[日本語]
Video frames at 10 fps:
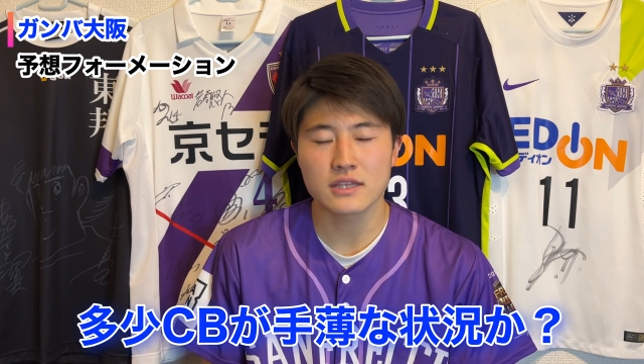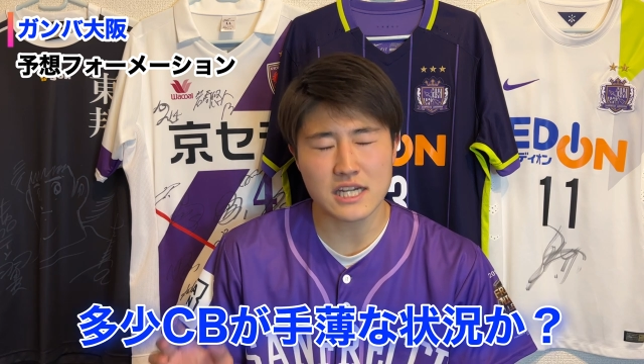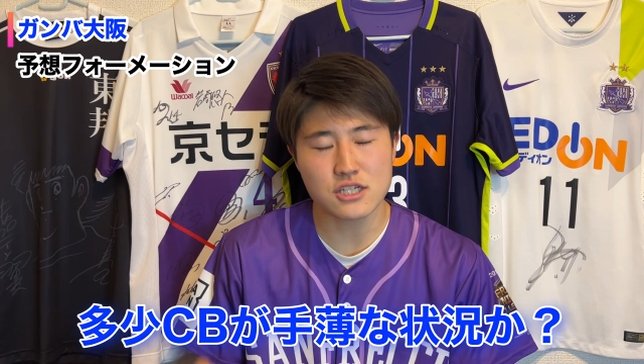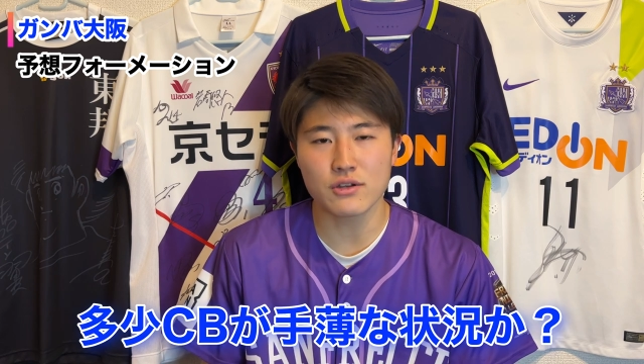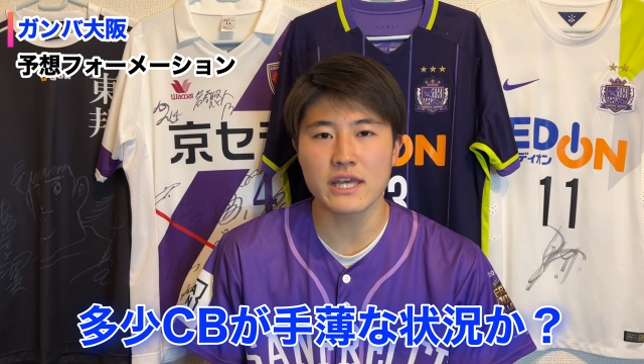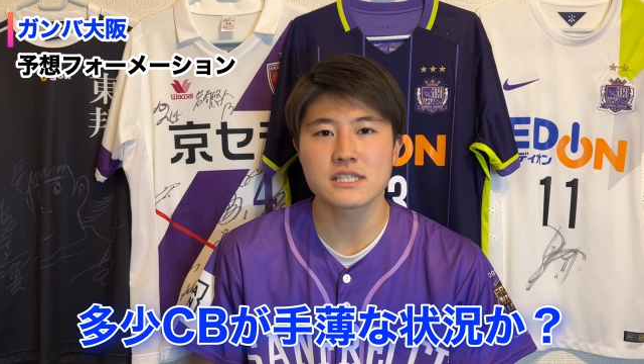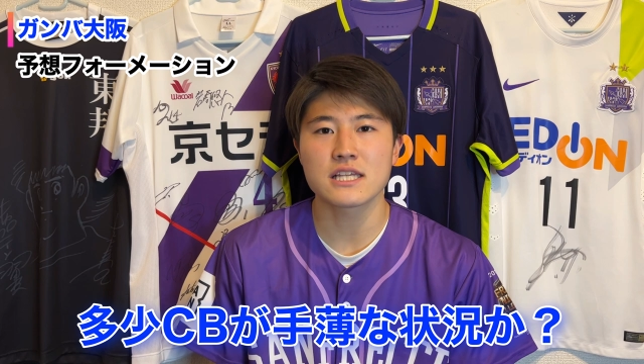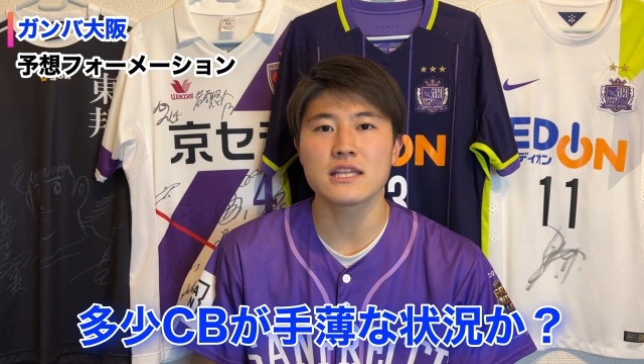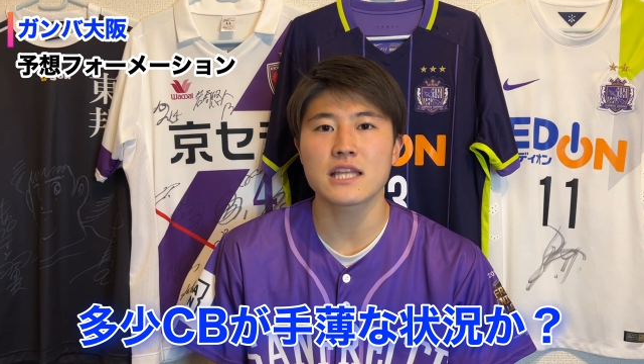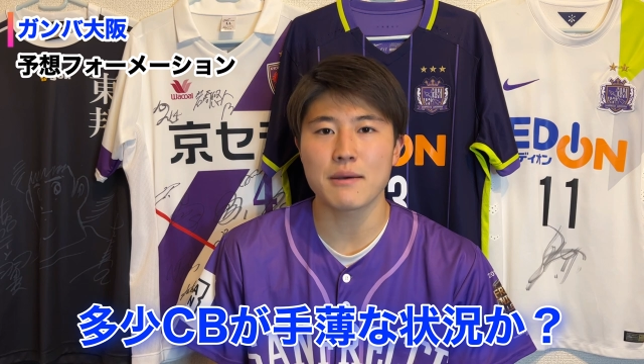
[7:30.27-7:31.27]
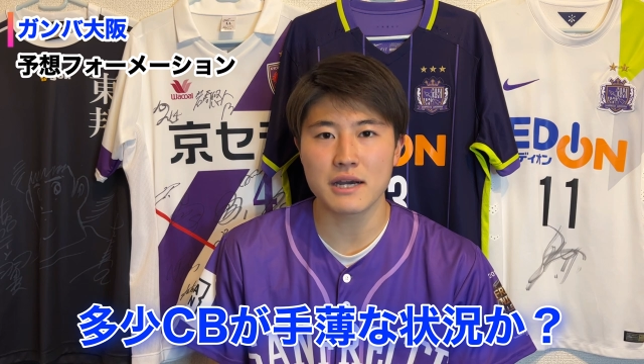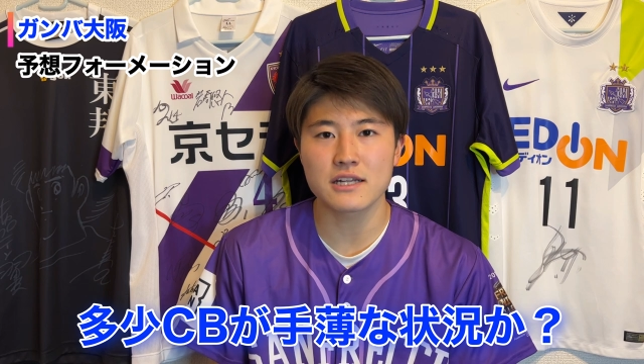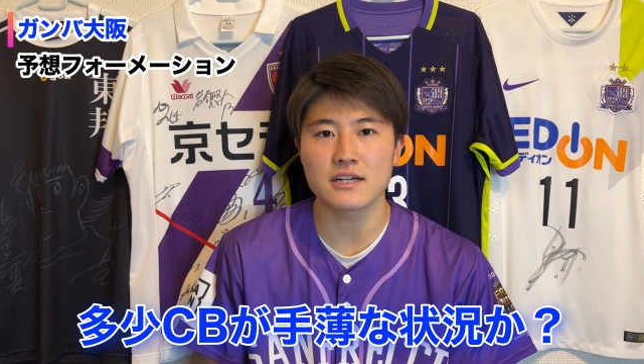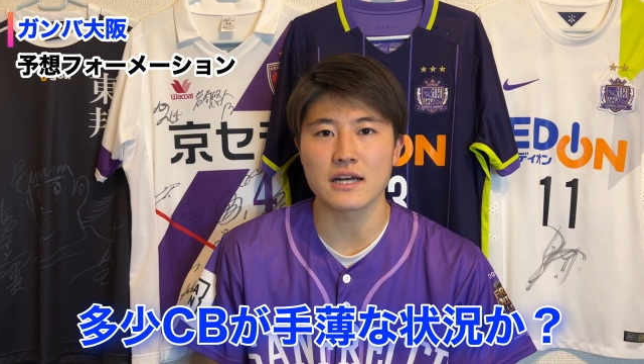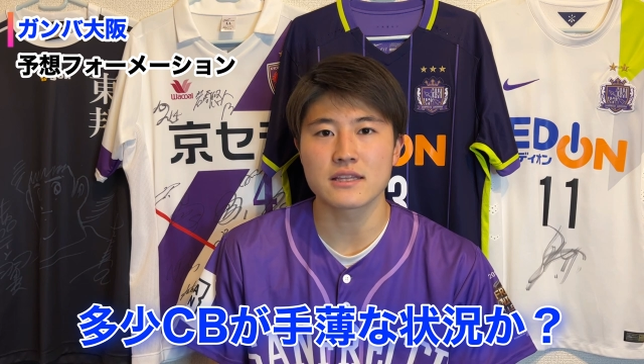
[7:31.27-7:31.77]
多少ね、
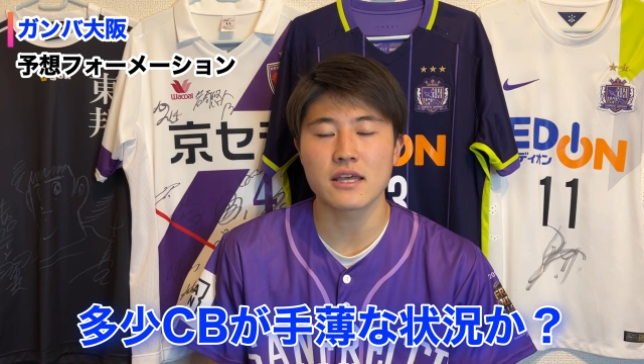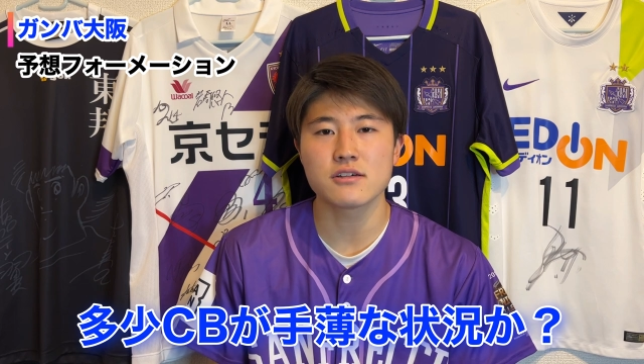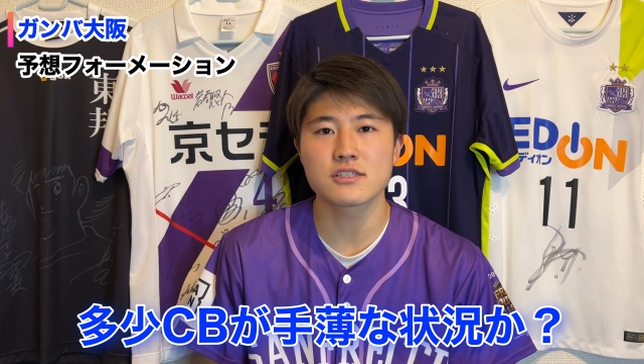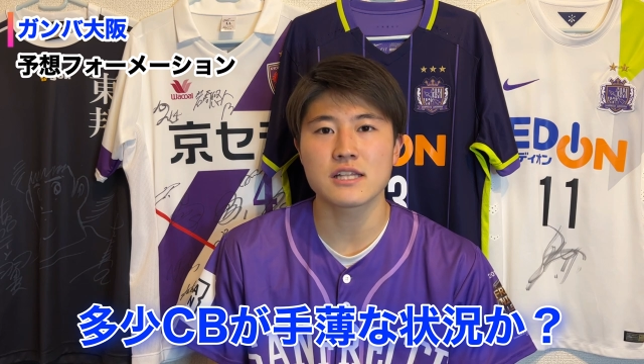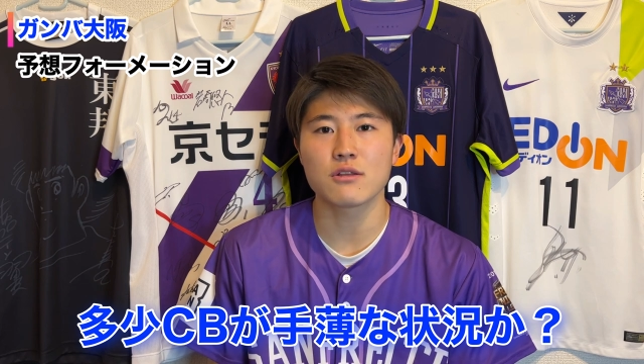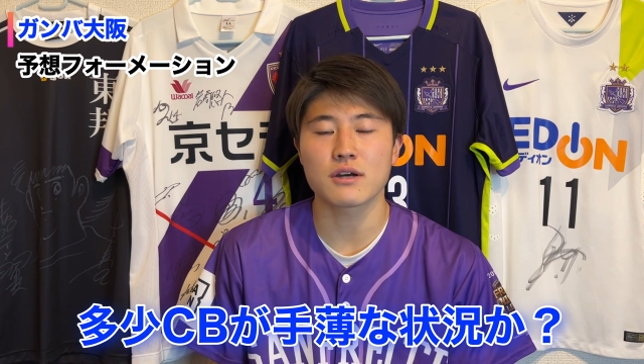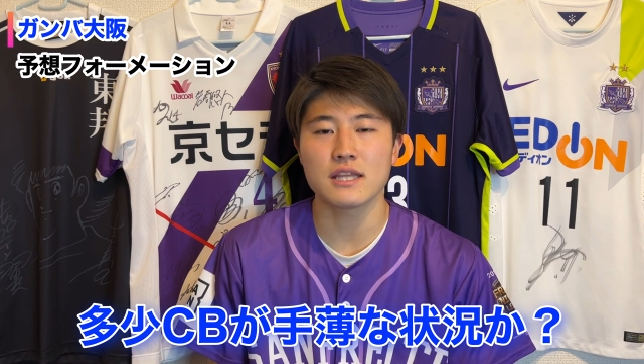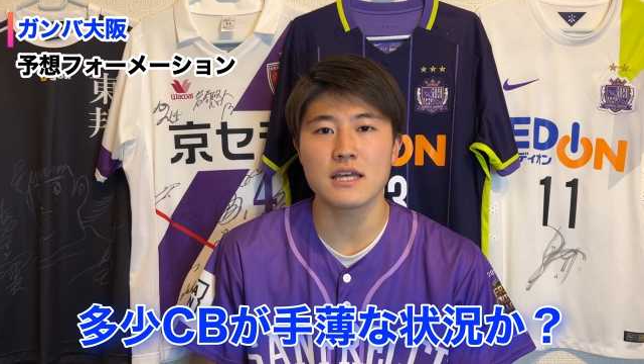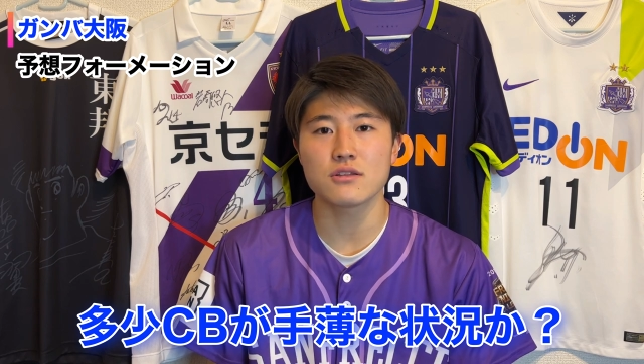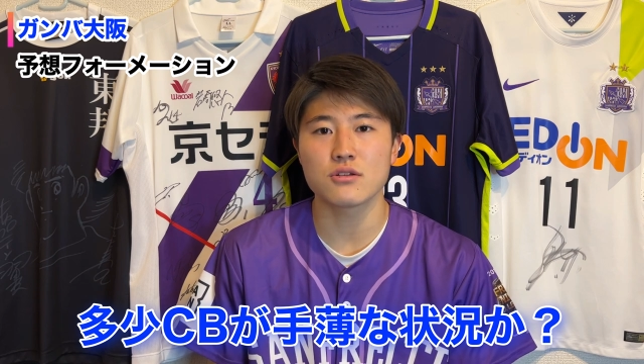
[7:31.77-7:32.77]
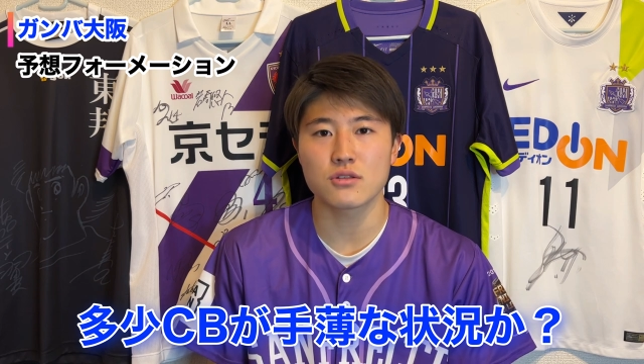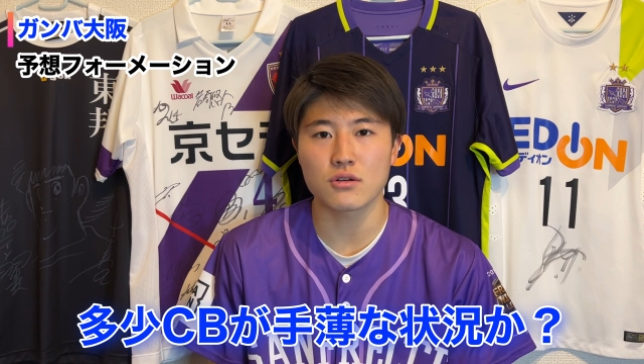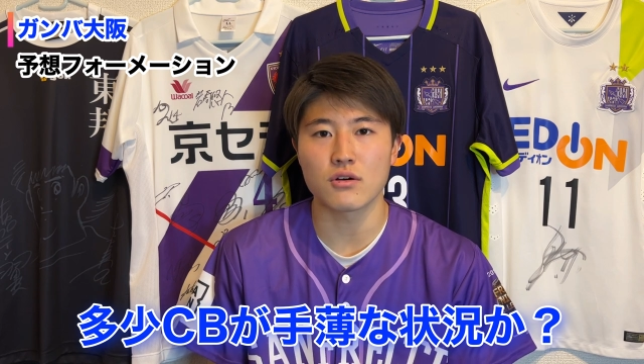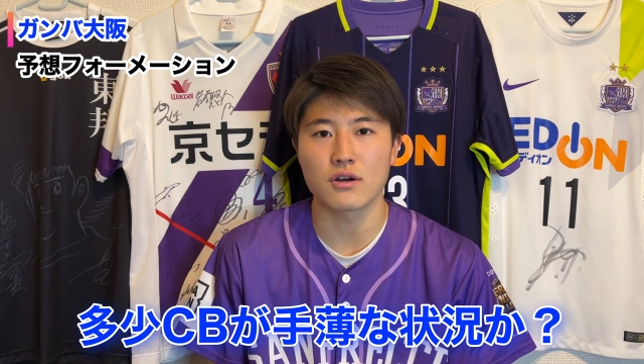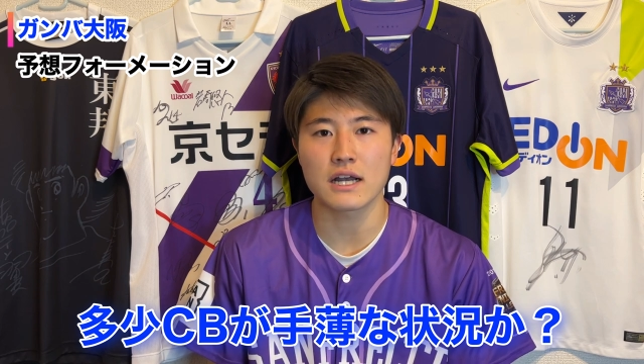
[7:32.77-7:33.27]
センターバックが手薄なのかなというと
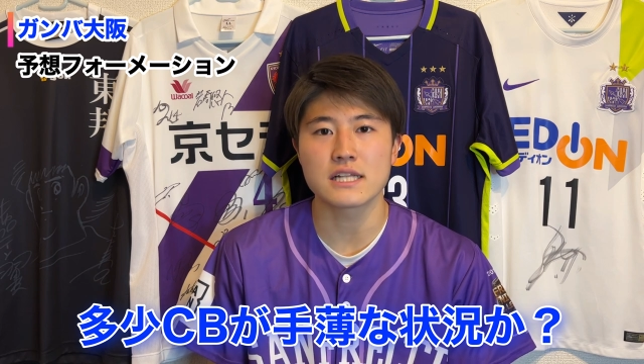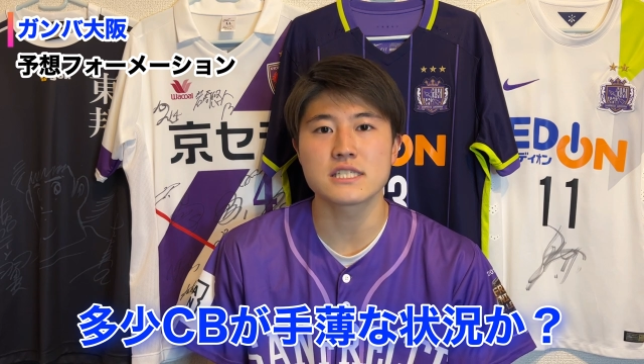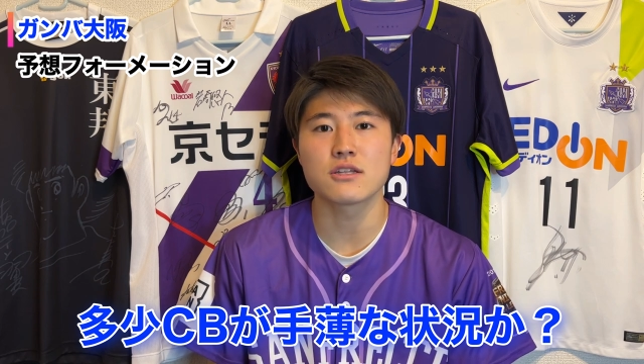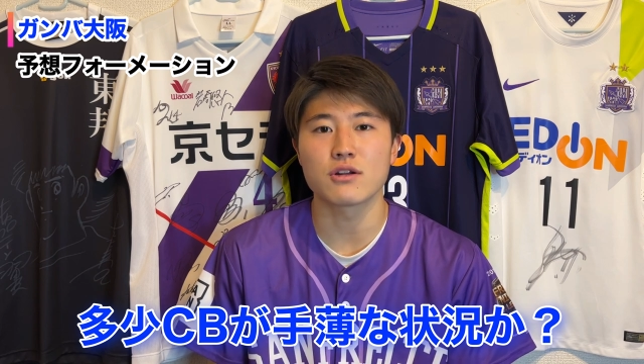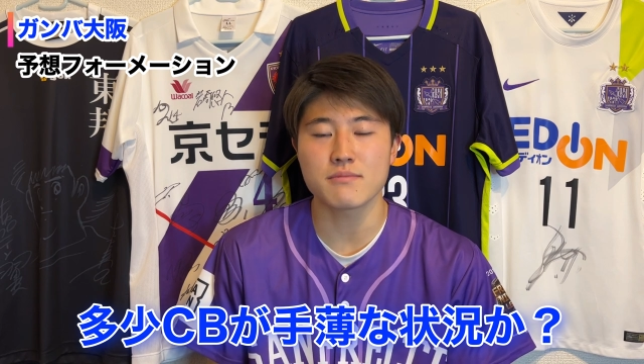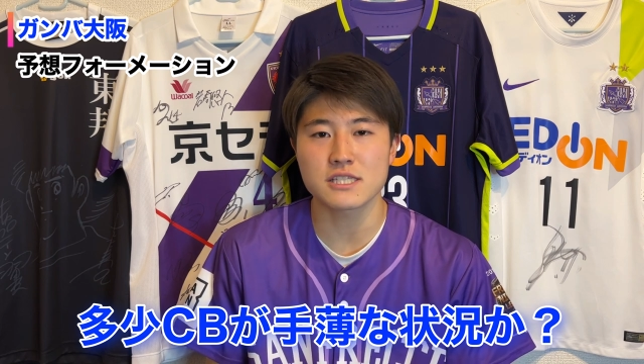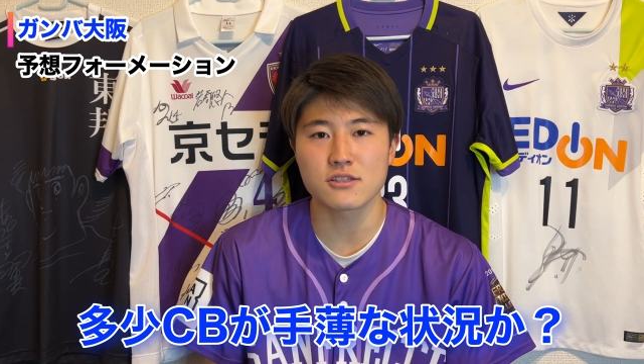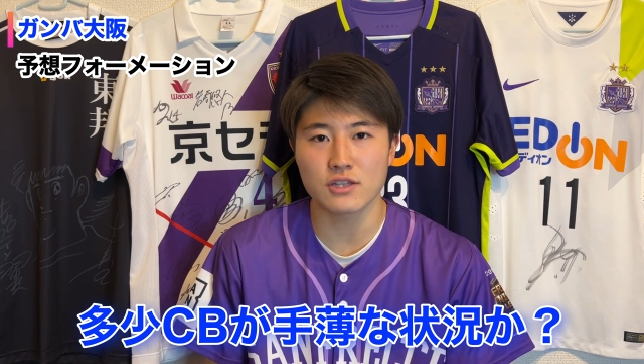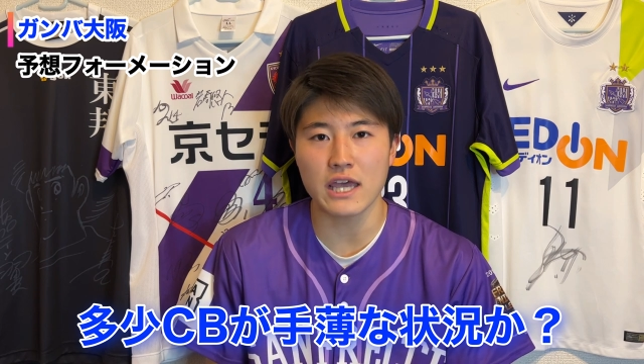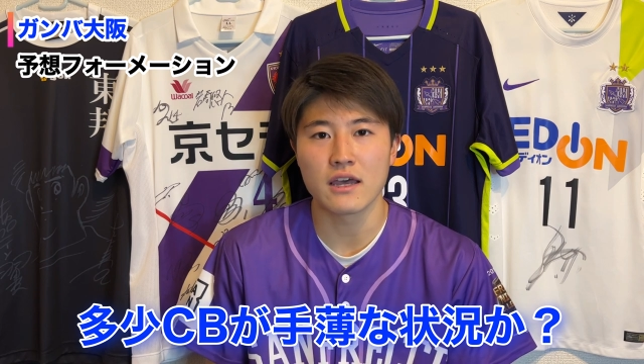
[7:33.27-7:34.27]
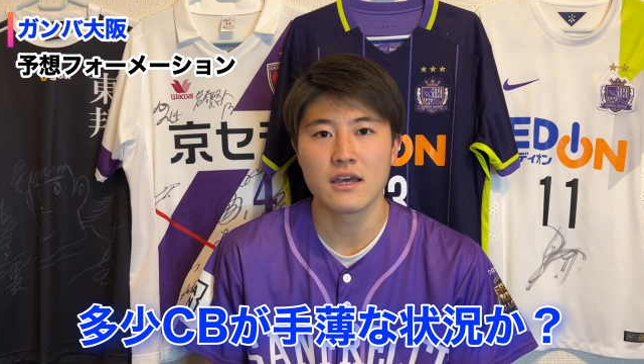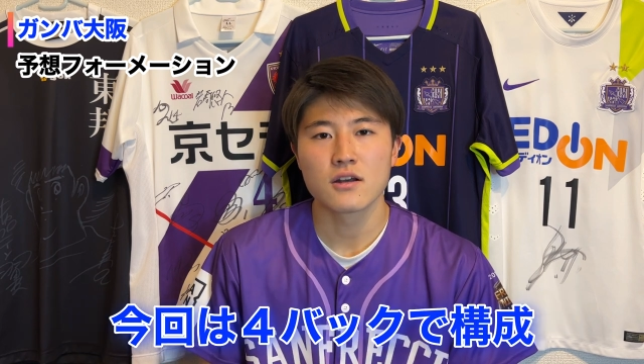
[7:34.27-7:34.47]
ころを感じておりますので、